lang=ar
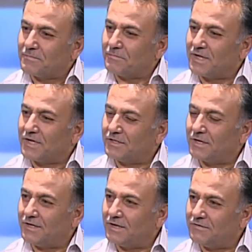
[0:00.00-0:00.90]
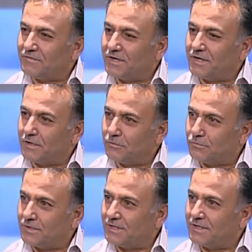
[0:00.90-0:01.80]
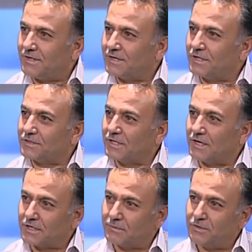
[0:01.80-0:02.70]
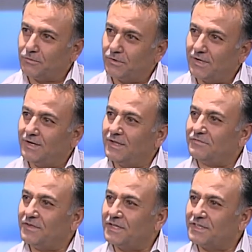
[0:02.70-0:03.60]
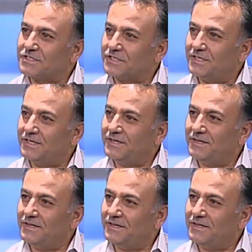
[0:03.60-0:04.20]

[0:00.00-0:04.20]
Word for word: بهذا الفن اللي هو الخط العربي والفن التشكيلي